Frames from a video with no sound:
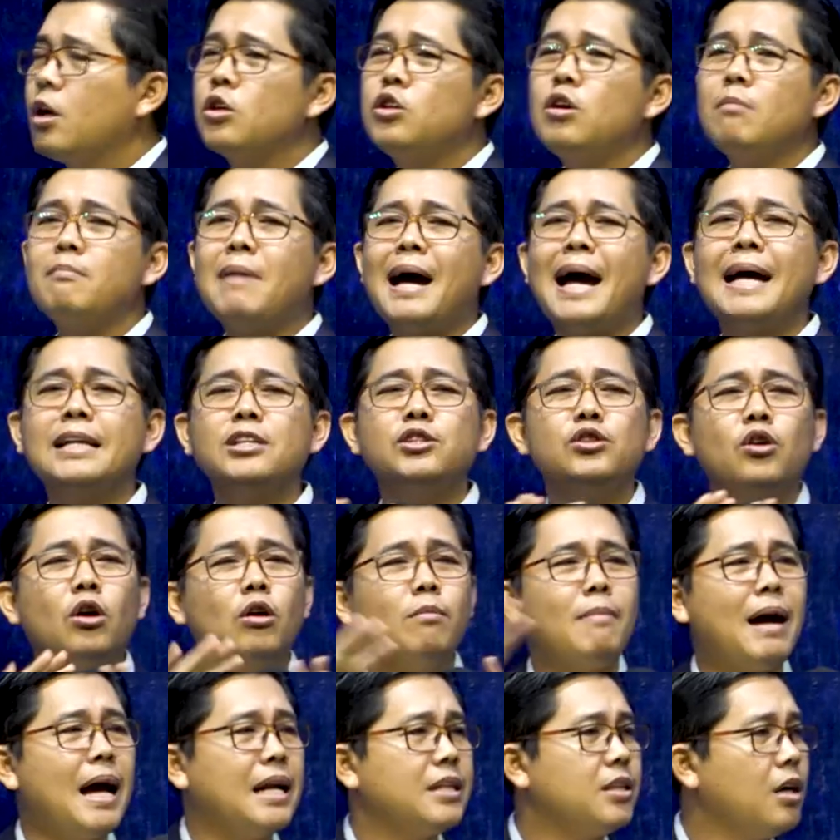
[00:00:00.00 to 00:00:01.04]
nhóm ai vô
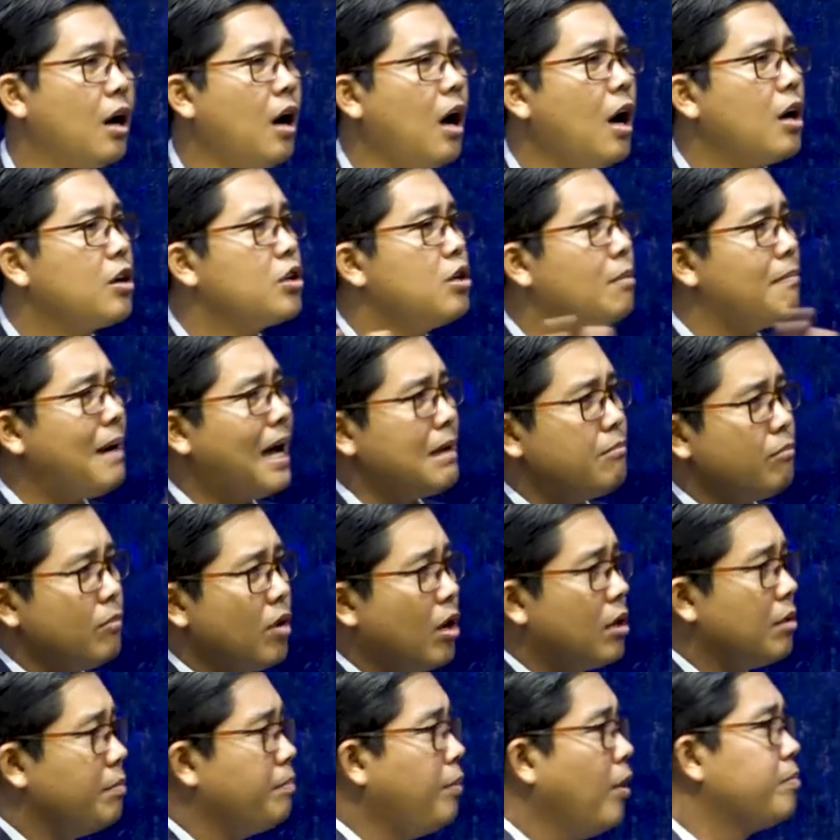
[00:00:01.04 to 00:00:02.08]
bàn tầng óc nhóm ai
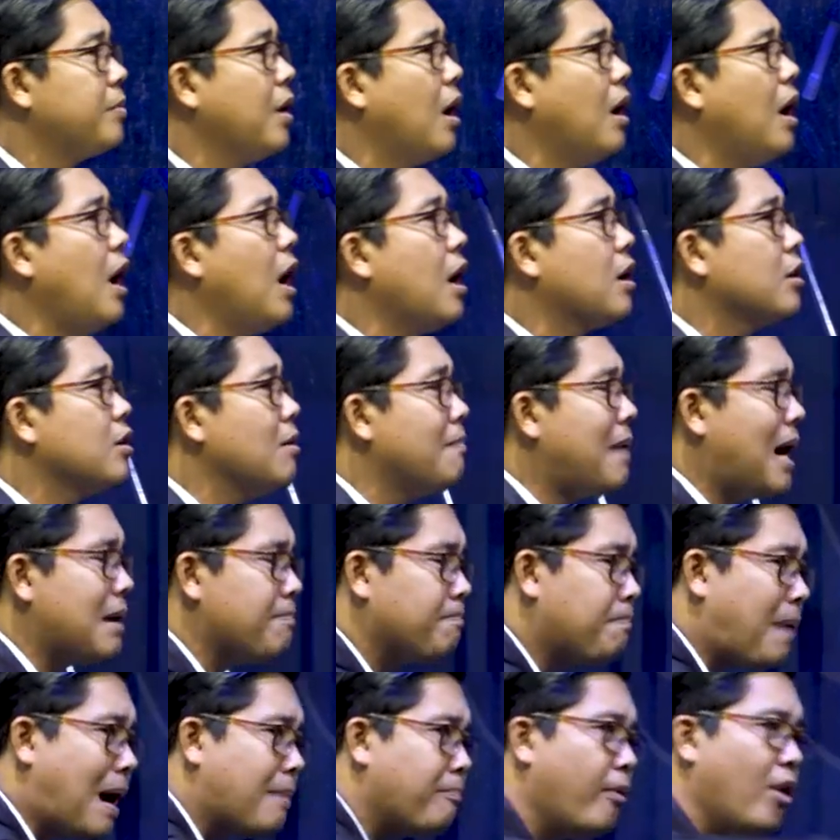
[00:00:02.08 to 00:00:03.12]
bò được phốp tầng óc nhóm ai
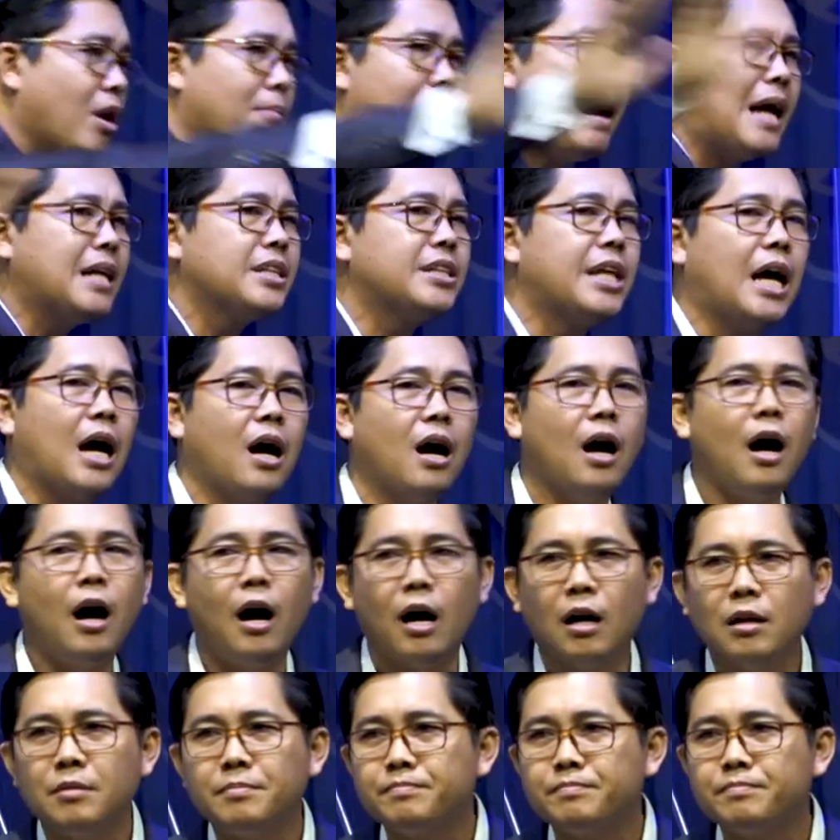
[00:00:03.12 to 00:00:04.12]
bạc bò bàn tầng óc